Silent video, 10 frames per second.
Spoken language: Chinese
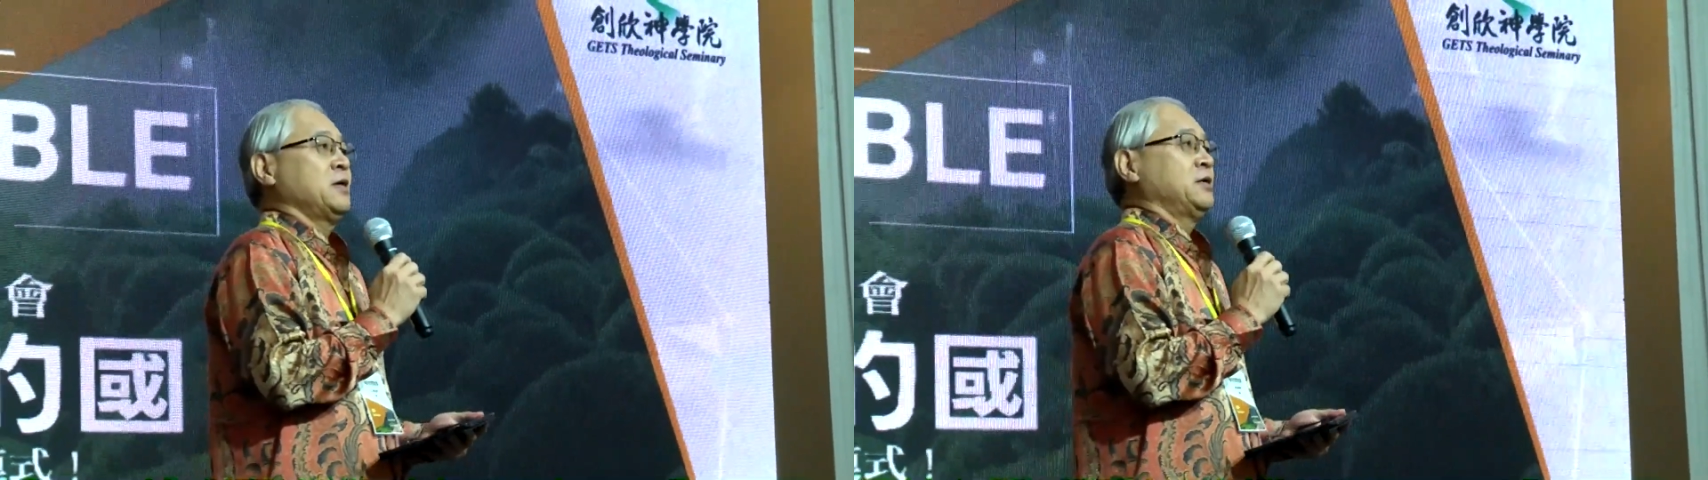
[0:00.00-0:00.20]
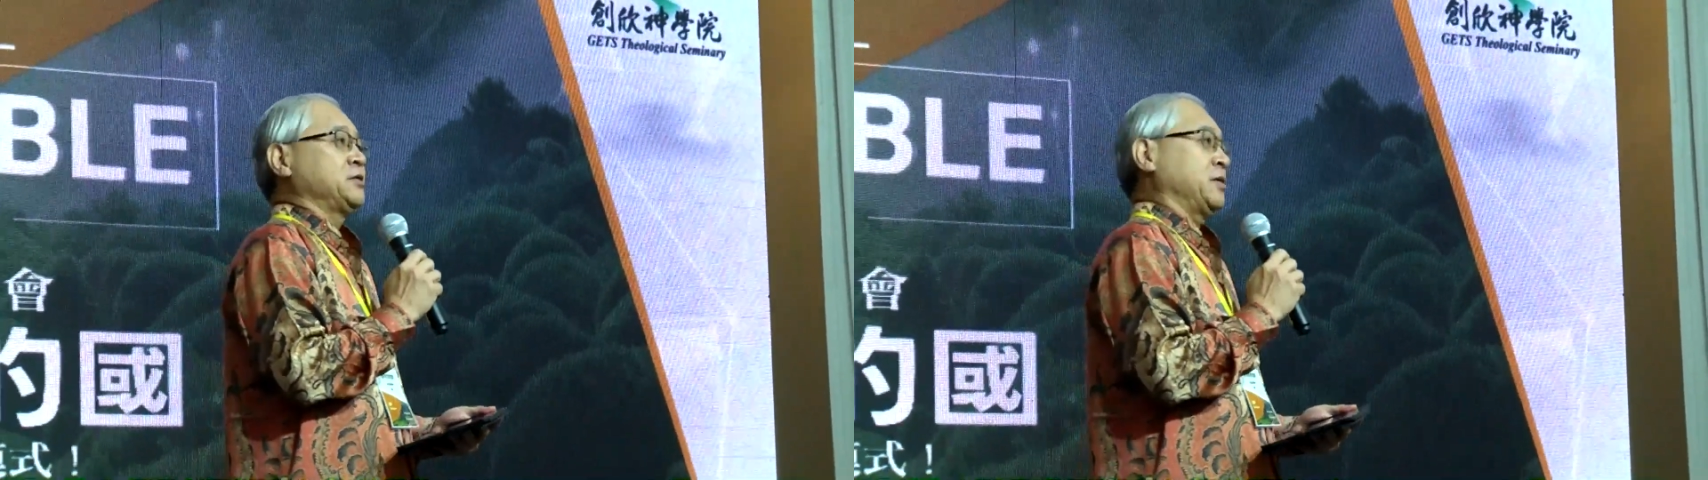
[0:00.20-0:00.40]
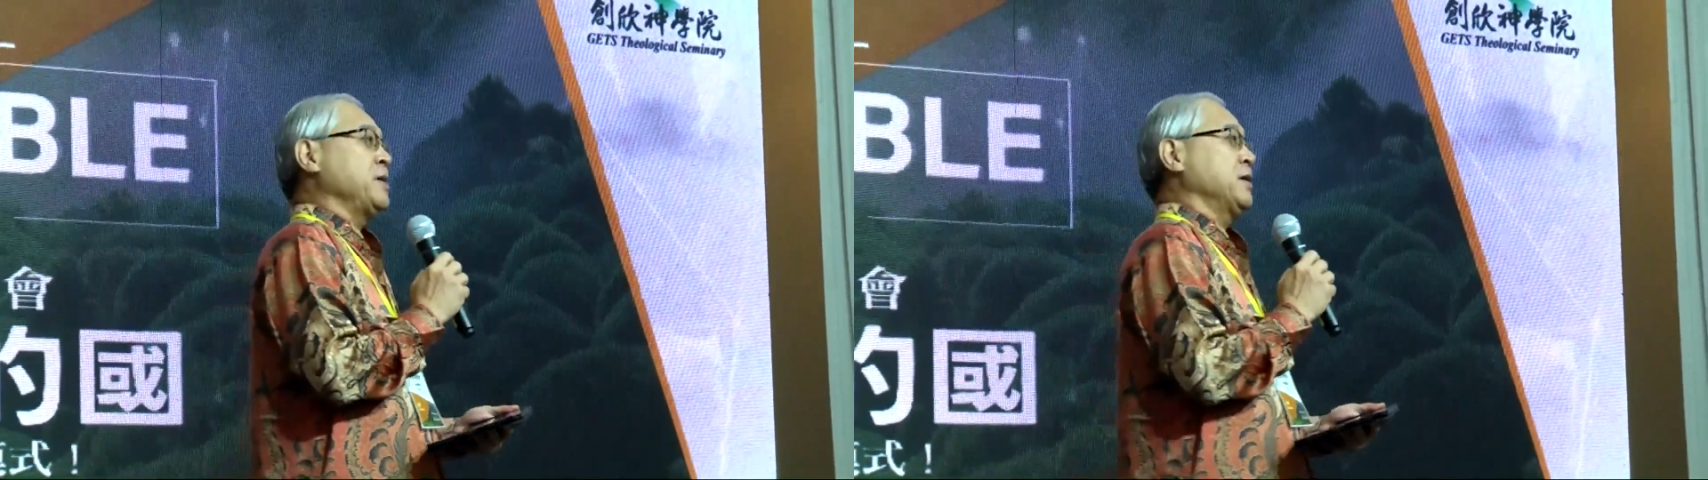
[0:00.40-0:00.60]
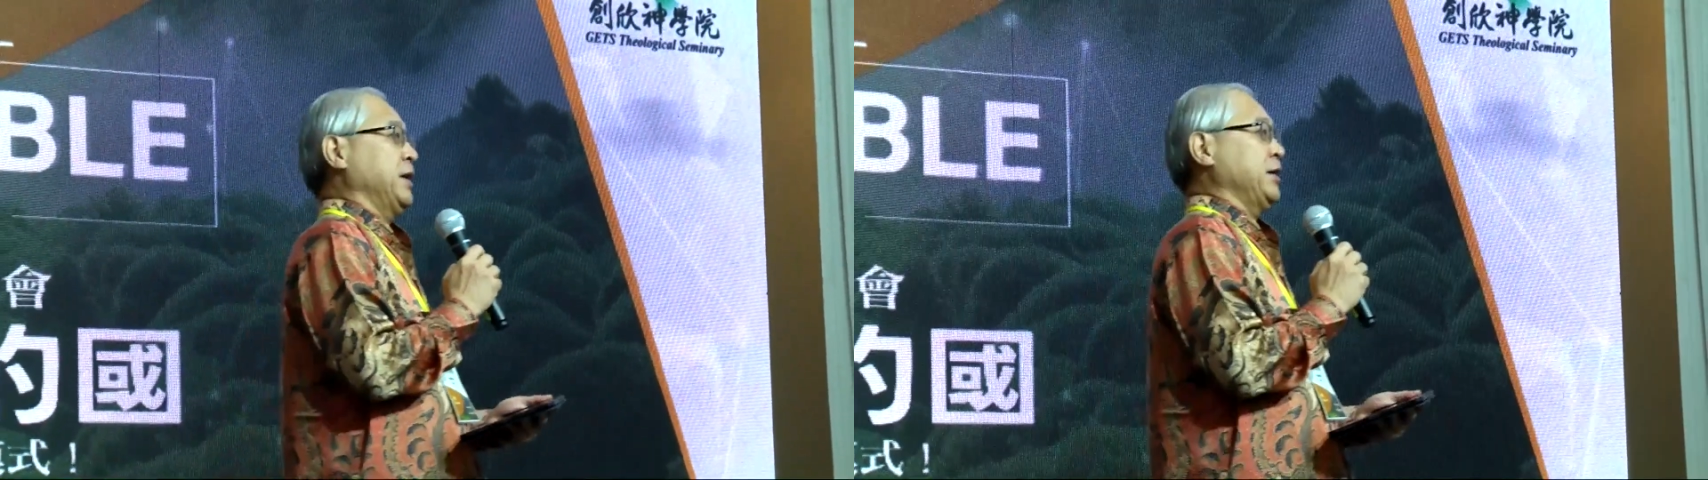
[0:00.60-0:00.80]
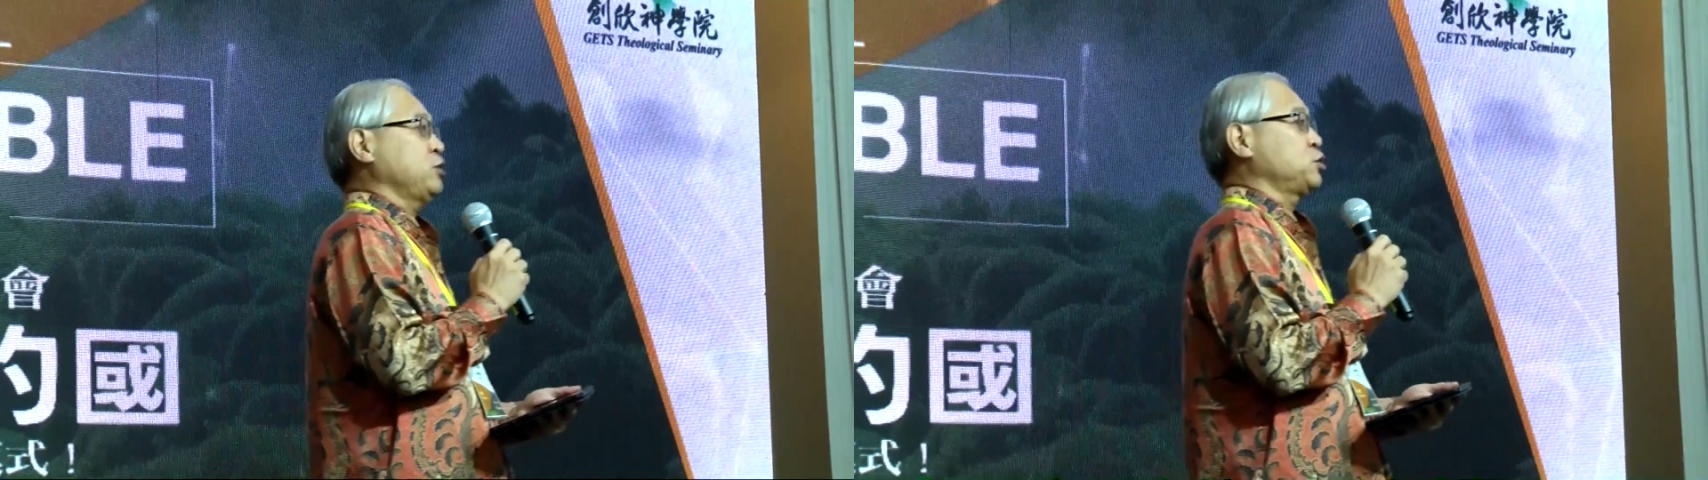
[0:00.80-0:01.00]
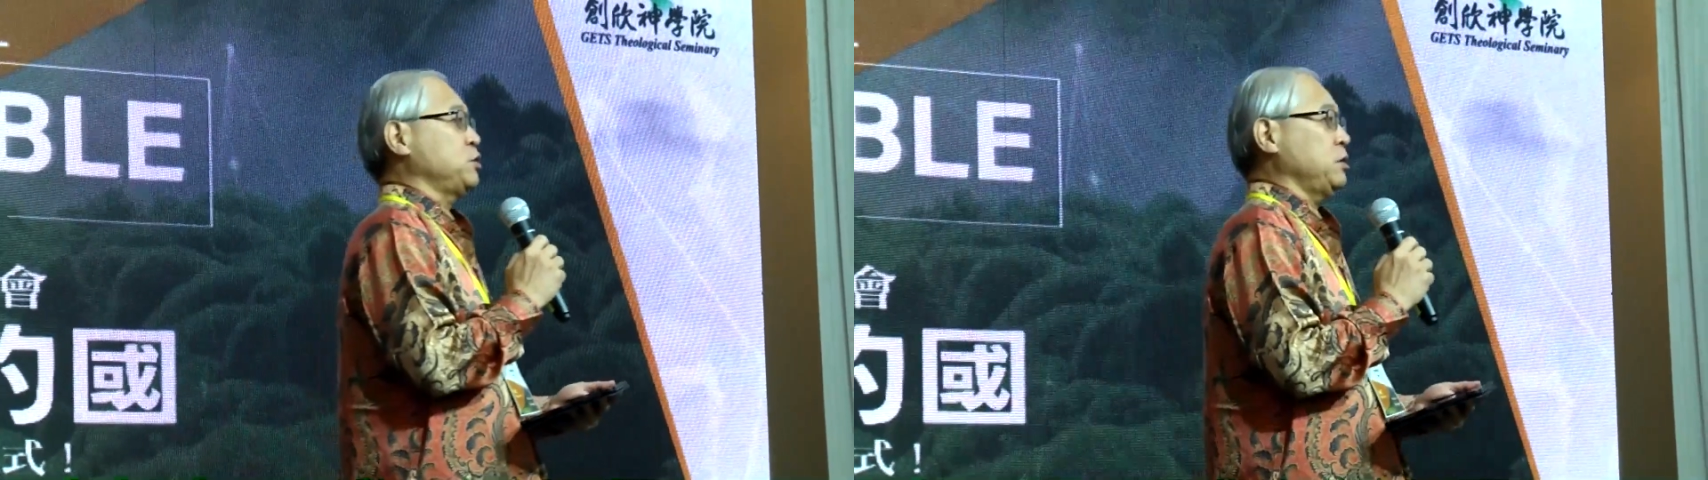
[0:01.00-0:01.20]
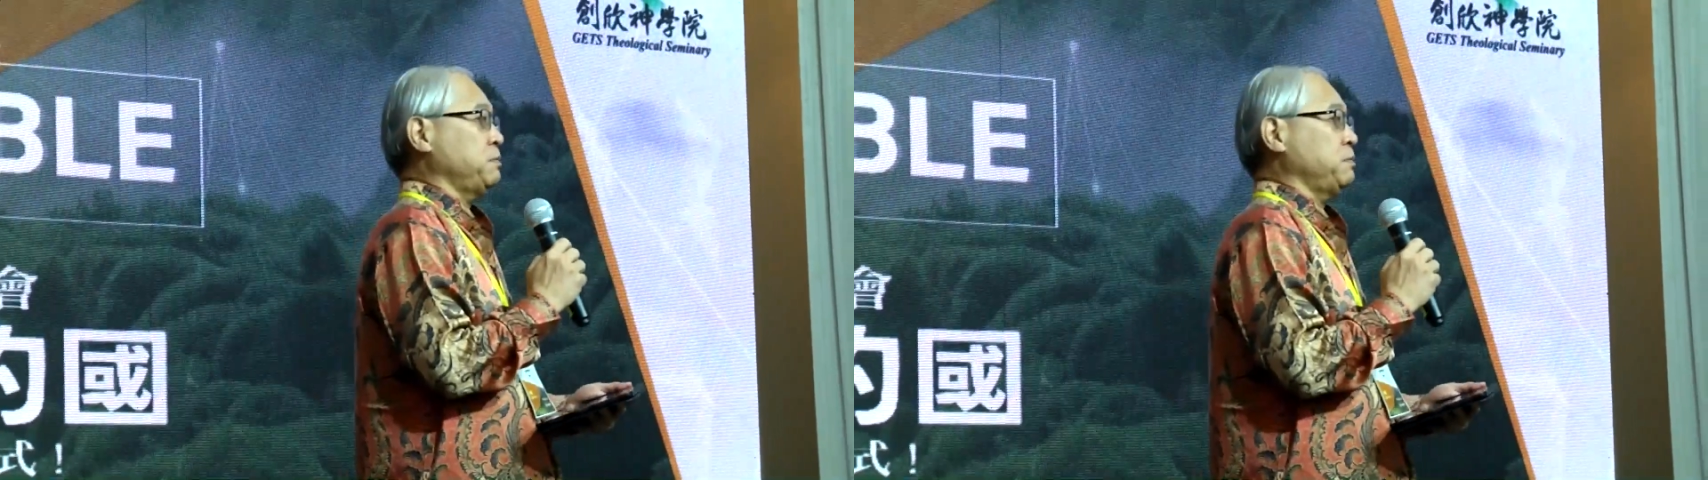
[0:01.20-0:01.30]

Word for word: 怎么样来去